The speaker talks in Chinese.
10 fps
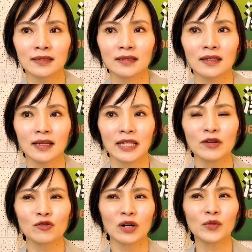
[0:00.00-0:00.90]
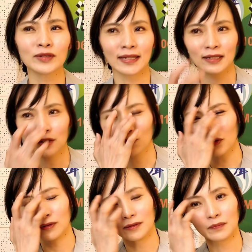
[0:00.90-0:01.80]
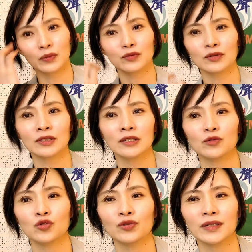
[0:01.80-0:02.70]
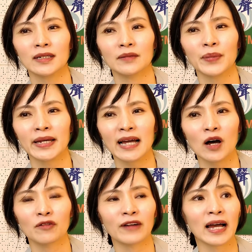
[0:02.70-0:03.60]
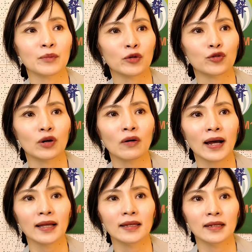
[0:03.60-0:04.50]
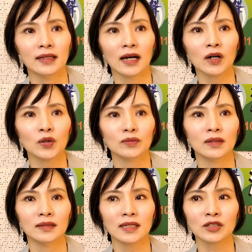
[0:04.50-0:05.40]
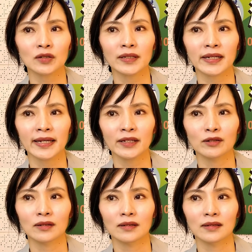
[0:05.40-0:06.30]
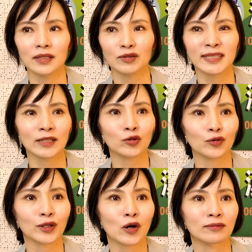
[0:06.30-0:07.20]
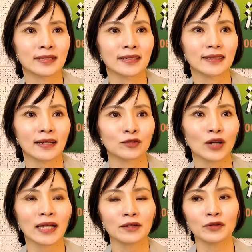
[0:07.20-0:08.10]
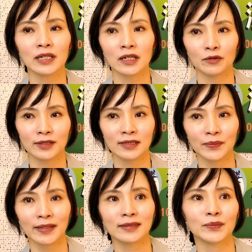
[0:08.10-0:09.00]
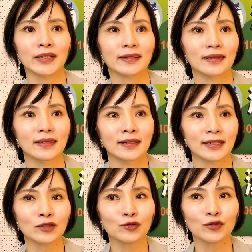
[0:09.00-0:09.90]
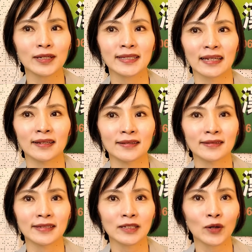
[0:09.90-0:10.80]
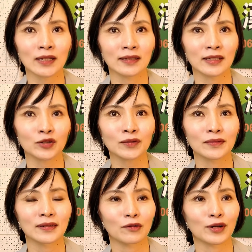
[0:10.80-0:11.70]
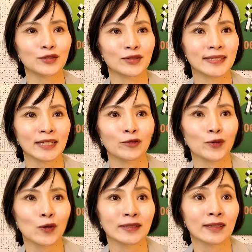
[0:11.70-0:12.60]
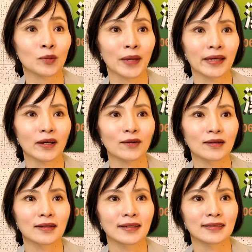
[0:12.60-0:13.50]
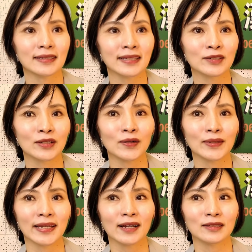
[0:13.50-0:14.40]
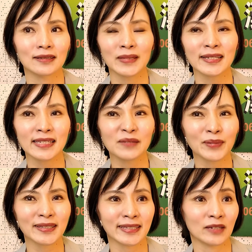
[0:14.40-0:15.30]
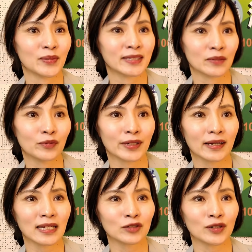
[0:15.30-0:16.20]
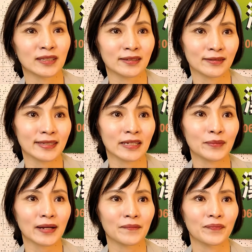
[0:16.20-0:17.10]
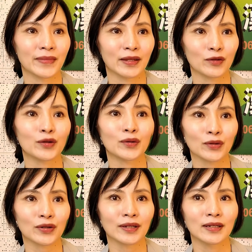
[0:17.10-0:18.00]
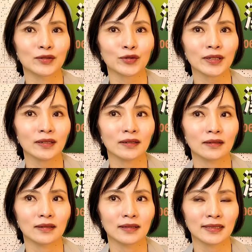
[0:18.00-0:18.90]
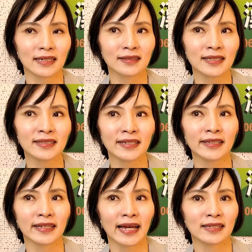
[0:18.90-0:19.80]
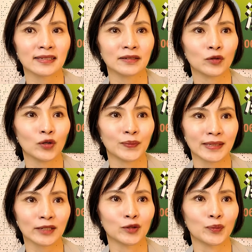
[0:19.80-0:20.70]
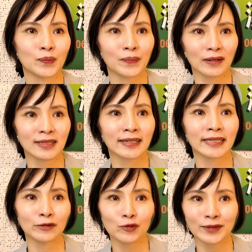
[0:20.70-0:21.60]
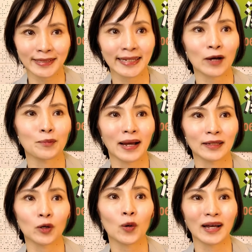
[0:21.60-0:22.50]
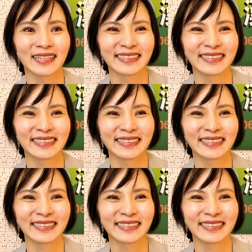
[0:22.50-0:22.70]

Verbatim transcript: 其实因为管木讲，你如果比如说去去那个被告妨碍名誉的话，然后到时候你可以有牵脱的空间啊，说啊，因为那个我是怎么样怎么样。可是如果你讲的很直接的话，你就完全牵脱的空间都没有。嗯，这样到时候你要替自己辩解，辩解不了，那就很直接嘛。对，对对对，所以。讲间接一点还是会比较有保障一点。如果真的要骂的话，